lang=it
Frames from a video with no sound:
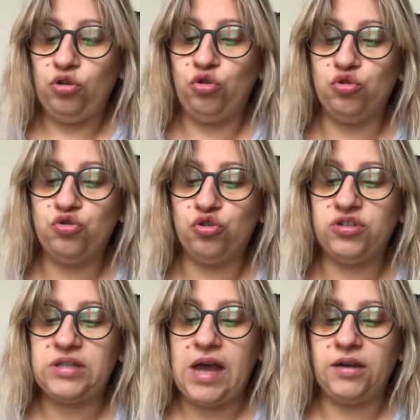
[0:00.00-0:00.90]
Non so
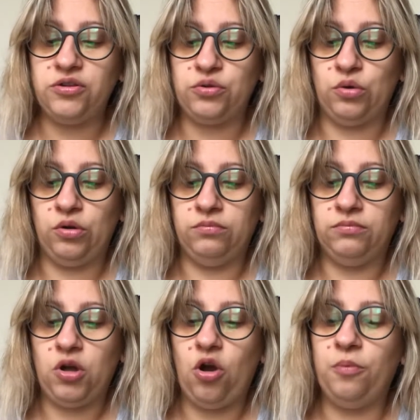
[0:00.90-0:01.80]
stare solo.
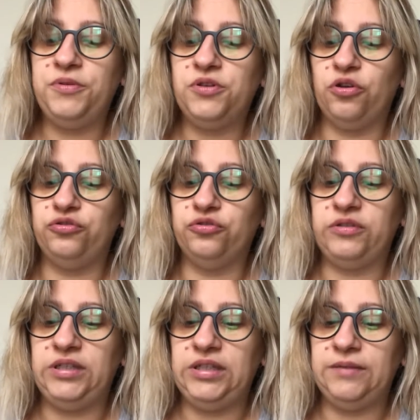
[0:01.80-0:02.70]
Ho bisogno
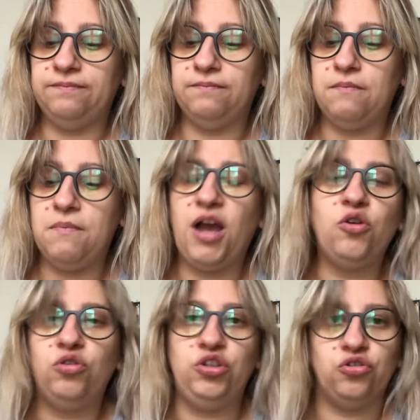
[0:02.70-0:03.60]
di...
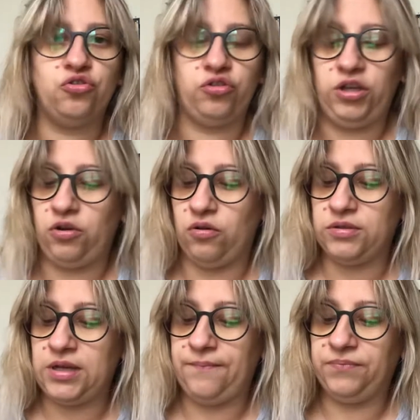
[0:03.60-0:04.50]
manco io so di
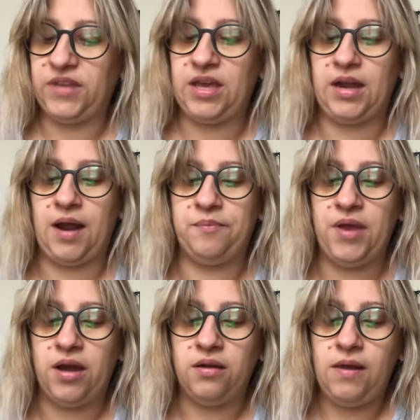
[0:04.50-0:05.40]
cosa. Che
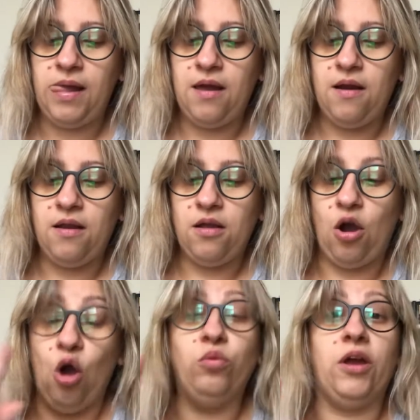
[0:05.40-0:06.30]
rabbia.
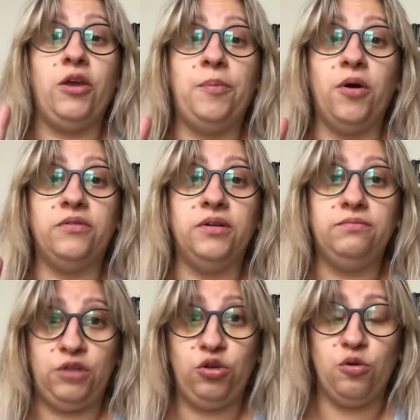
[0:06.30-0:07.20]
Ho un iPod
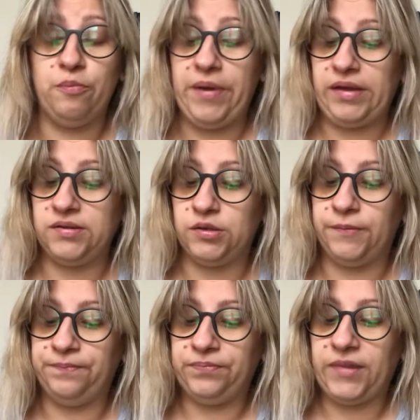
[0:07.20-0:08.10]
in compenso.